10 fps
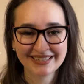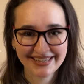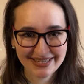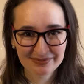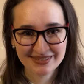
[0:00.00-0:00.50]

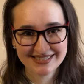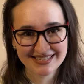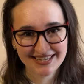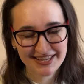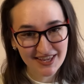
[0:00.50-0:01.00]
именно
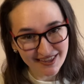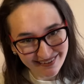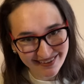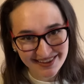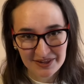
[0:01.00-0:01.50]
за ней.
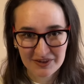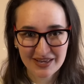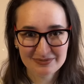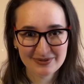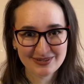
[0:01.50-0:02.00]
И я
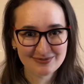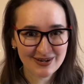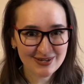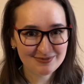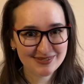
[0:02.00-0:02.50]
их
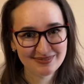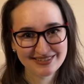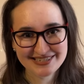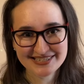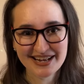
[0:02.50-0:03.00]
понимаю.
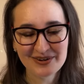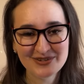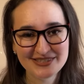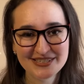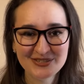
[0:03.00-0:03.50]
Посмотрите, какой
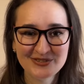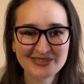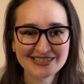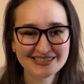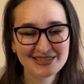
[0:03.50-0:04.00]
здесь
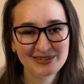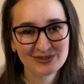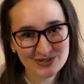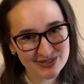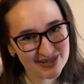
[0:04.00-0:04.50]
чудесный
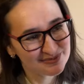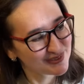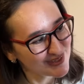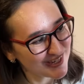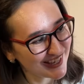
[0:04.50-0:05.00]
еж на
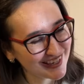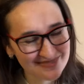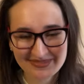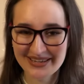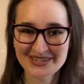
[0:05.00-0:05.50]
обложке.
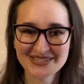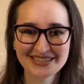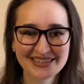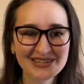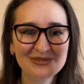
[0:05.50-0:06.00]
Мне кажется,
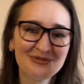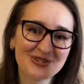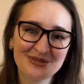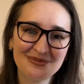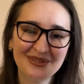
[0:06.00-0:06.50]
книгу
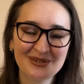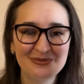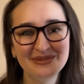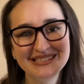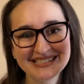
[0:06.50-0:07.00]
можно было
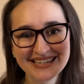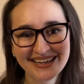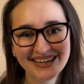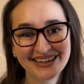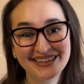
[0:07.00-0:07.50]
купить
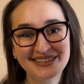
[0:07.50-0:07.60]
э,